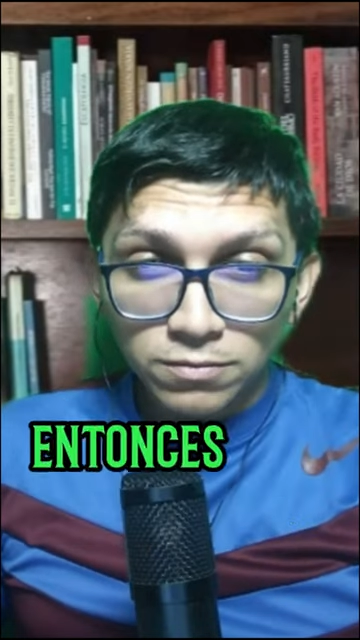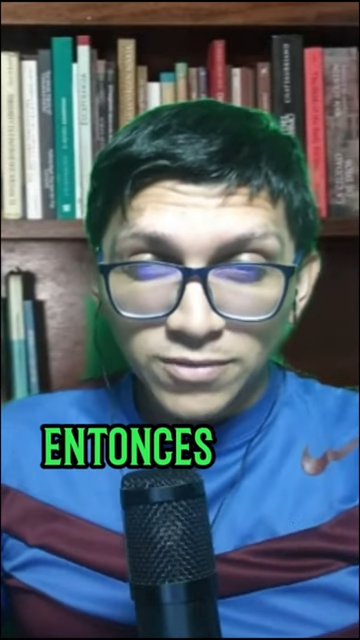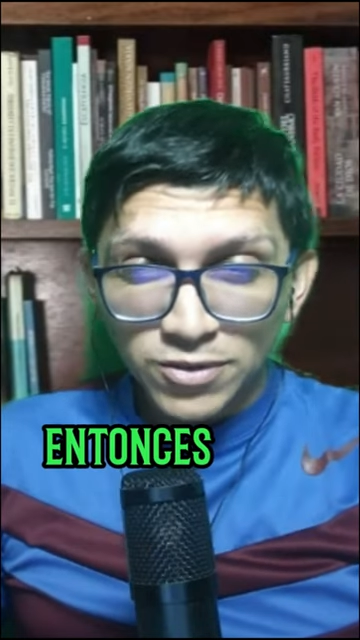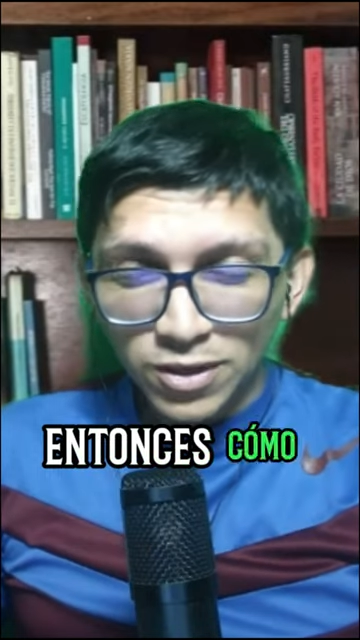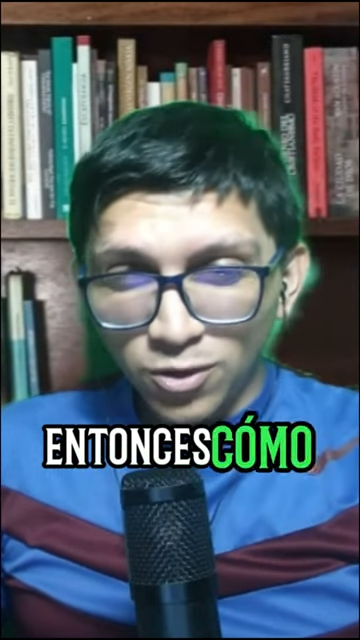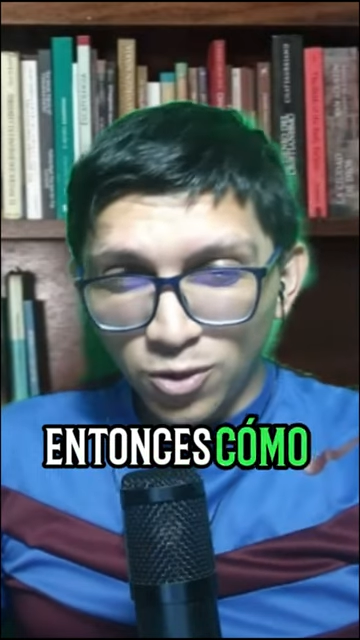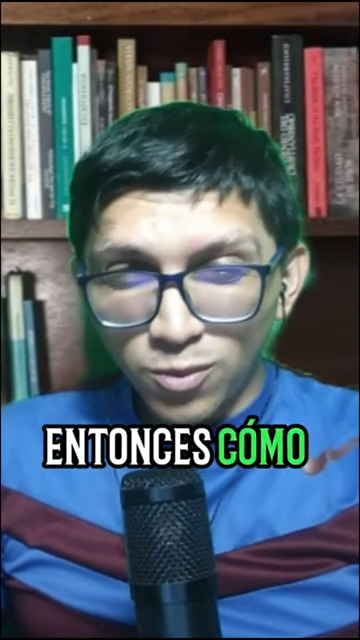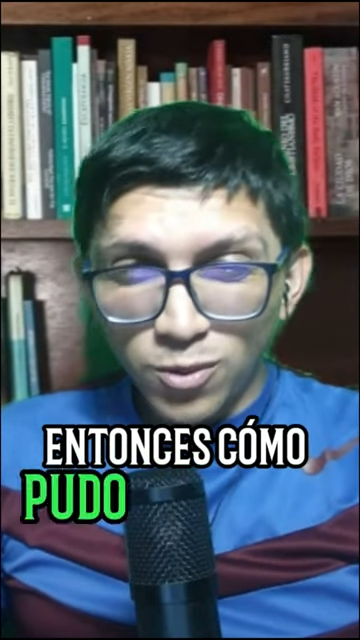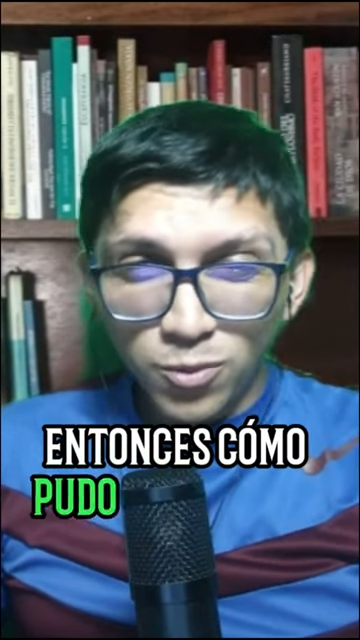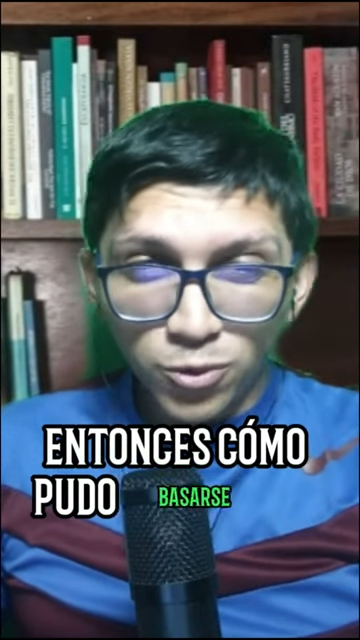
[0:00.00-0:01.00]
Entonces,
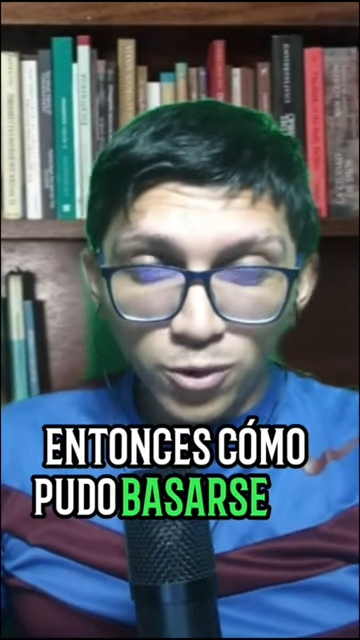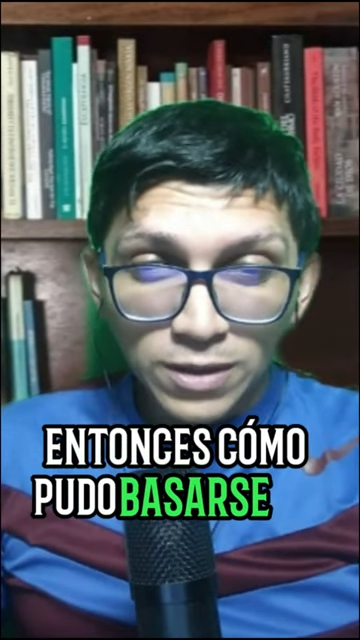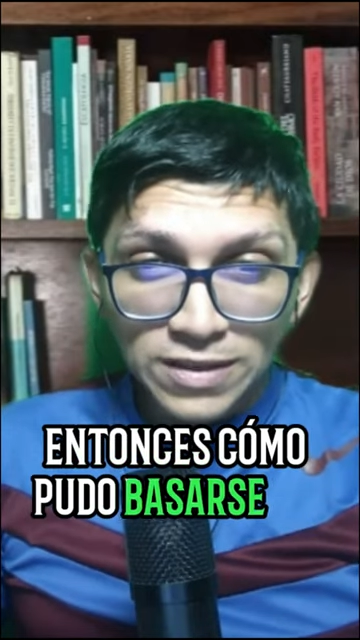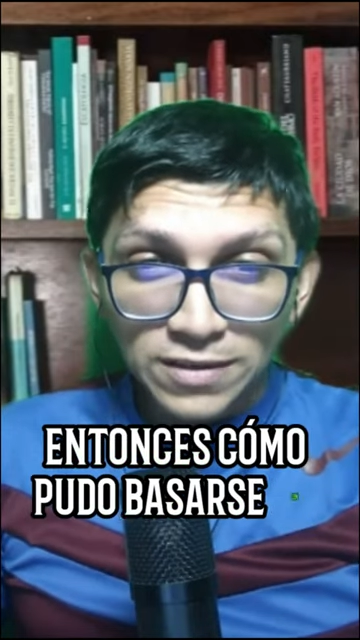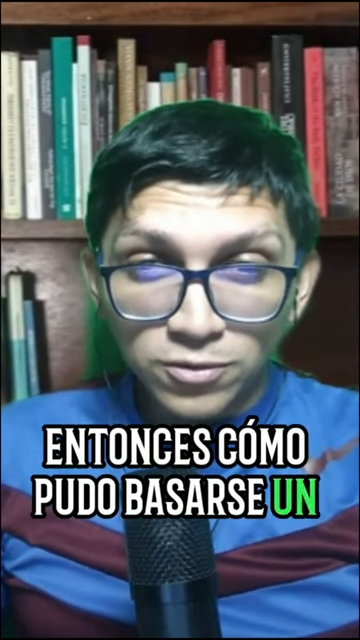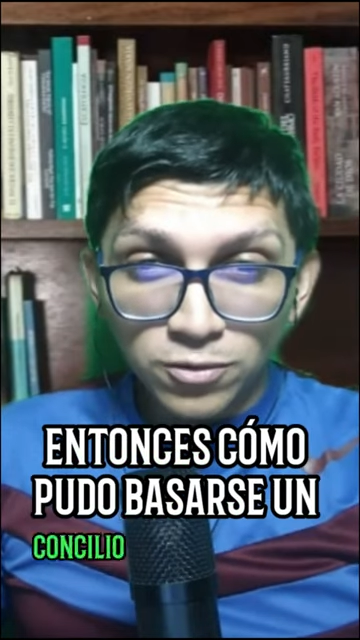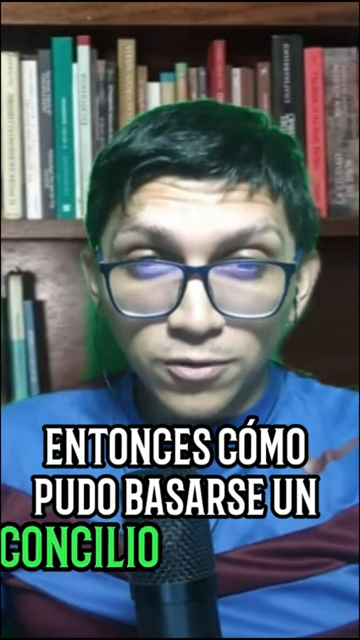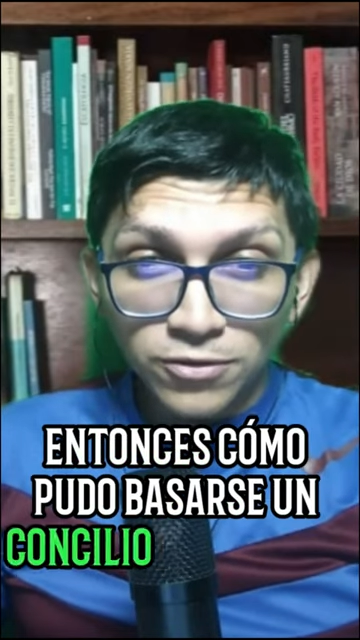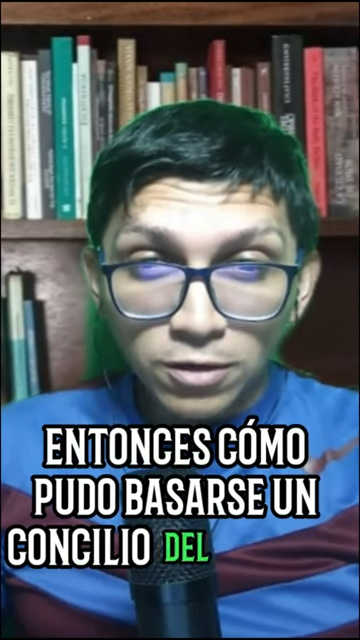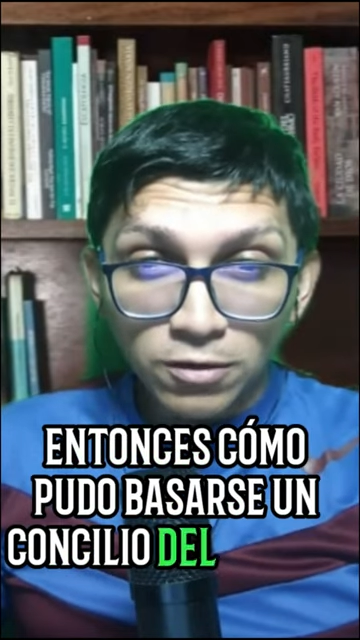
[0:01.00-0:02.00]
¿cómo pudo basarse un
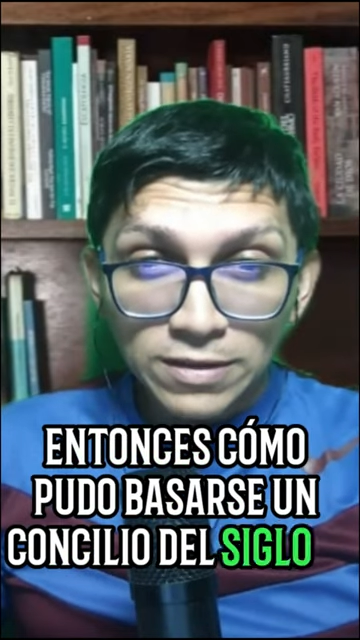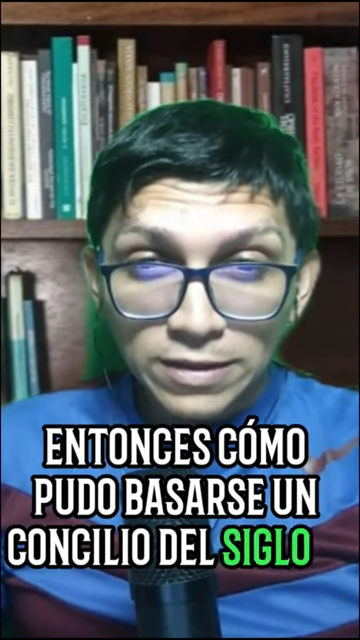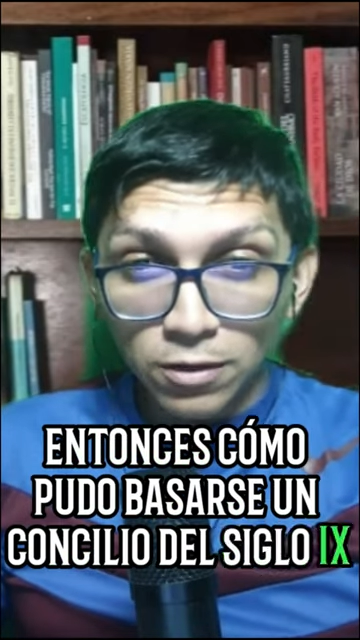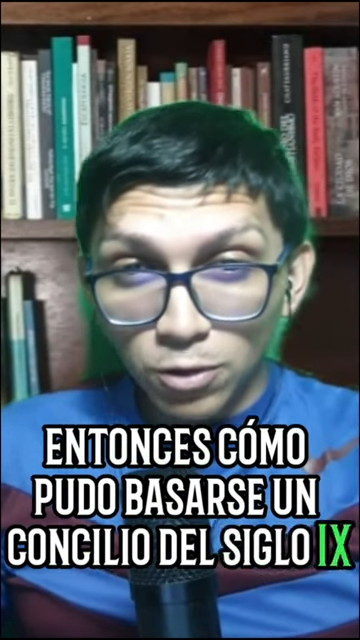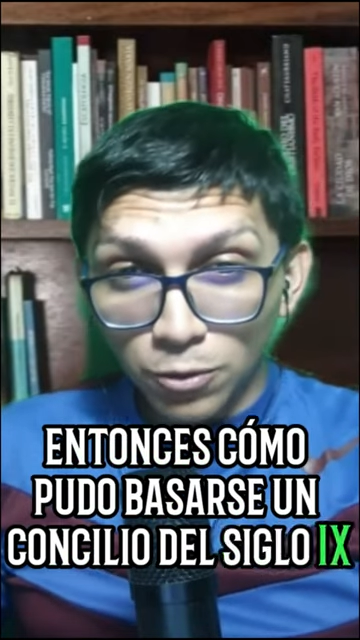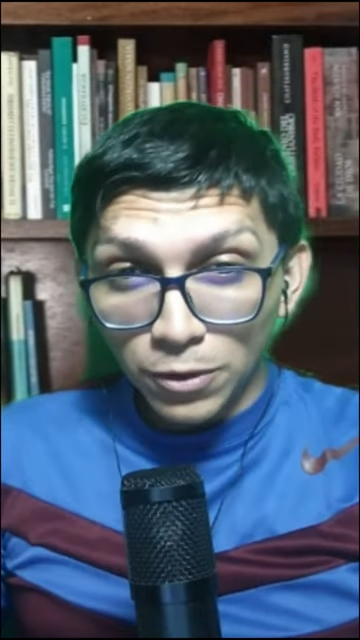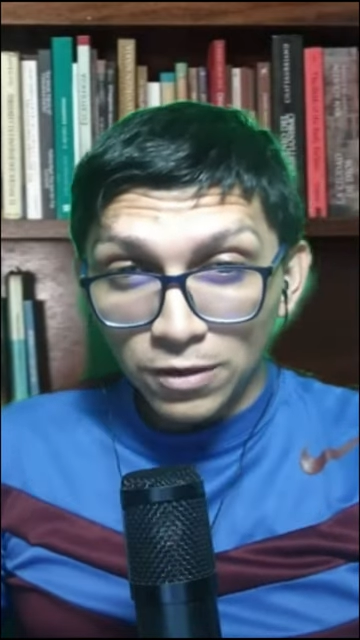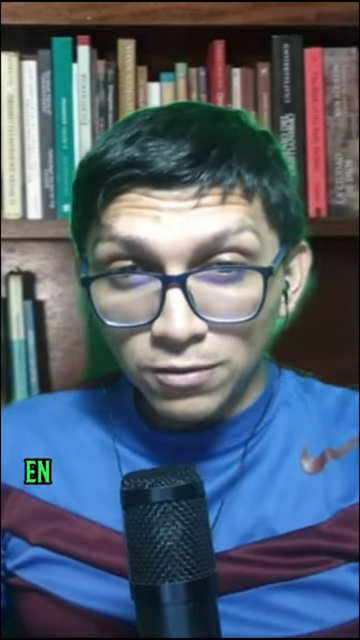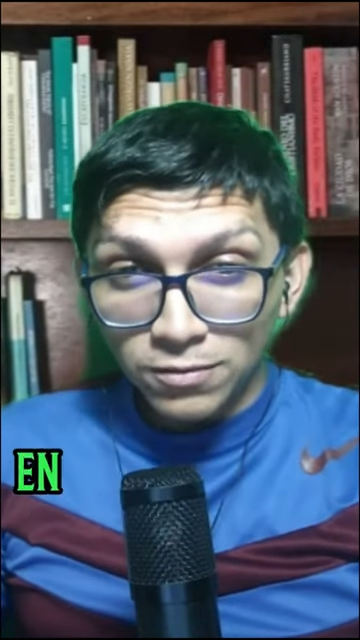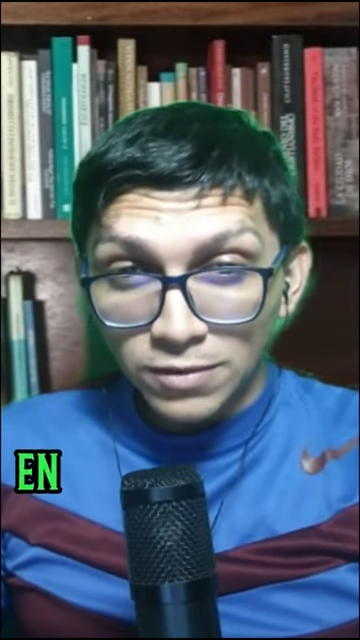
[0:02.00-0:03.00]
concilio del siglo
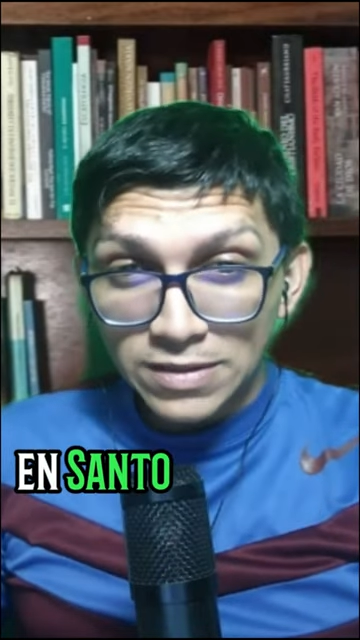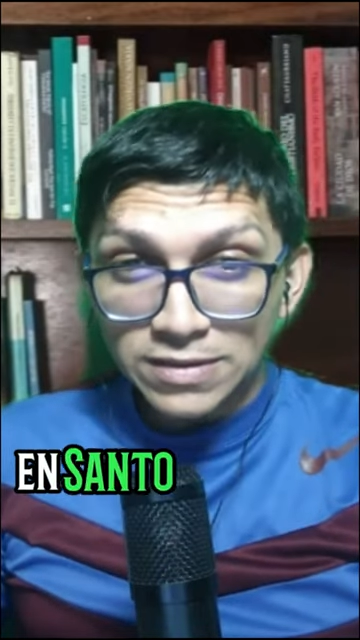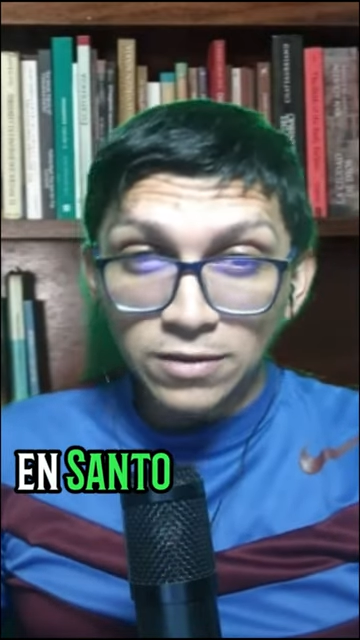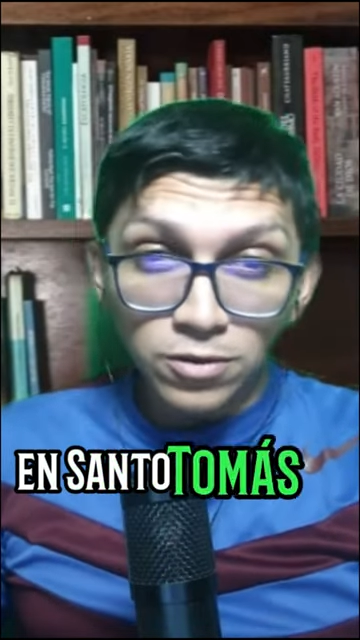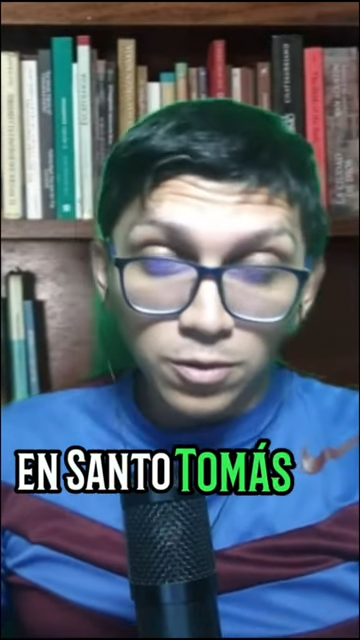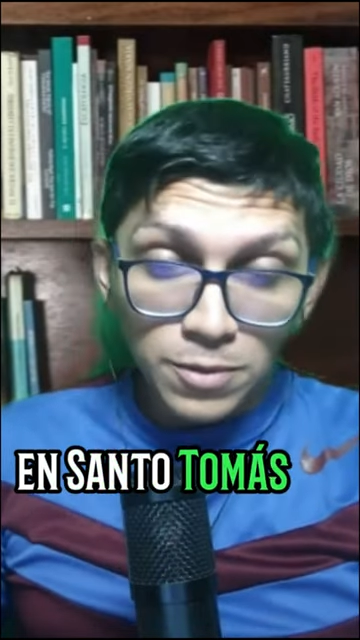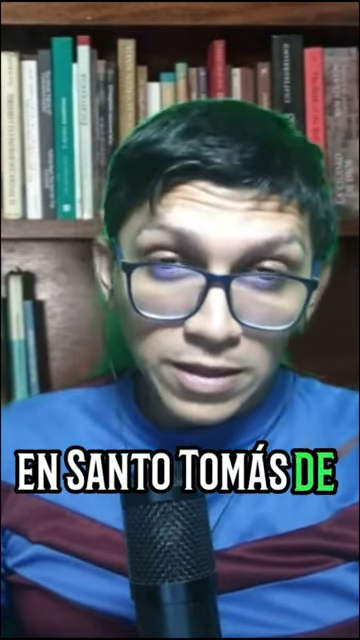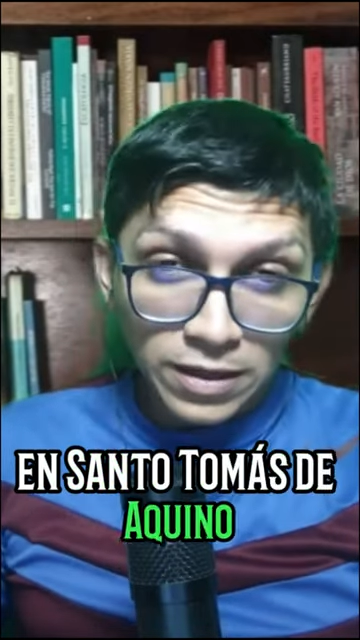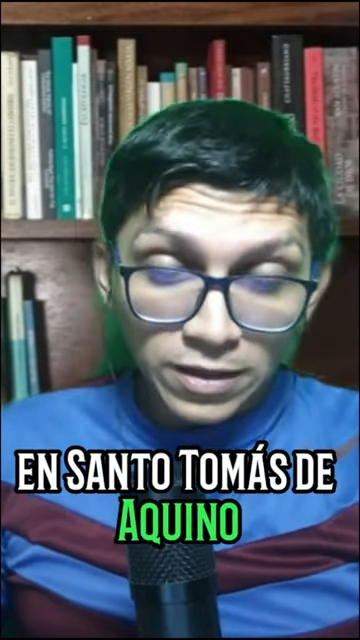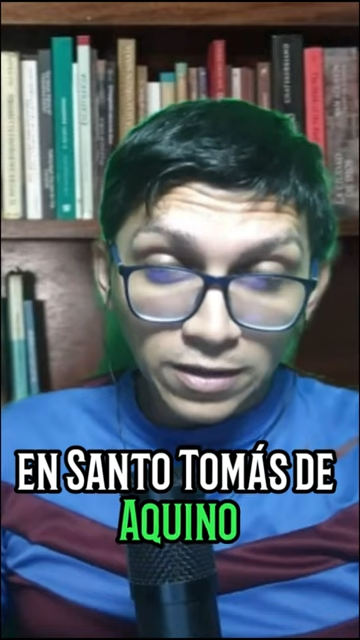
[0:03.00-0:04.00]
IX en Santo Tomás
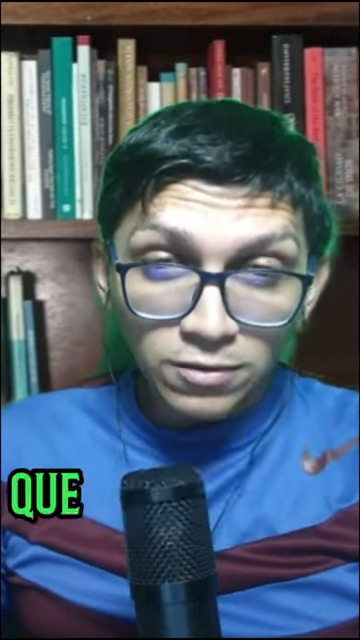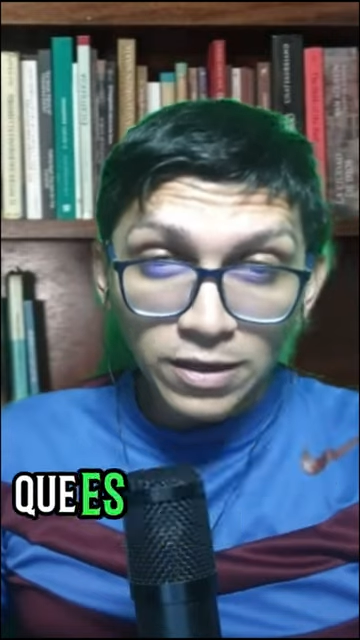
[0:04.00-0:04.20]
de Aquino,